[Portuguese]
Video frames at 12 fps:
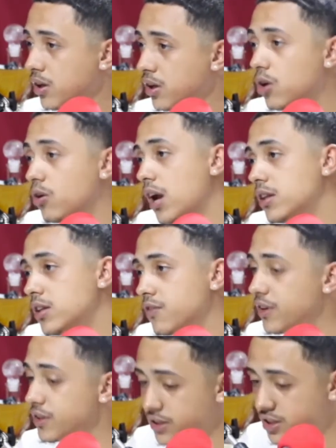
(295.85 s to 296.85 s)
E o que, que tem que
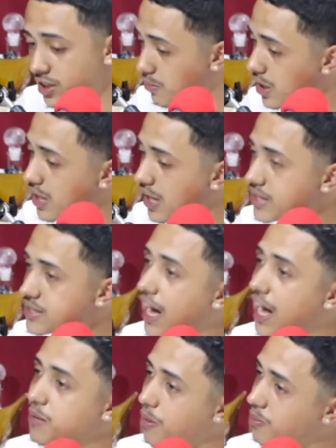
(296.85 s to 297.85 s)
fazer? Tinha que meter as
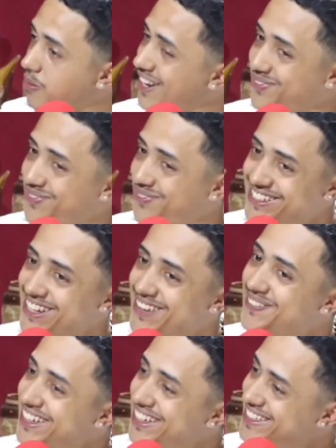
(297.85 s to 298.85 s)
caras pra aprender a fazer Com
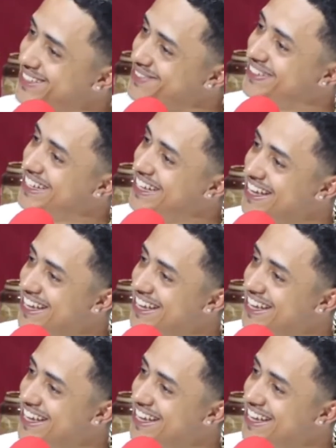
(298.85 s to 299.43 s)
certeza,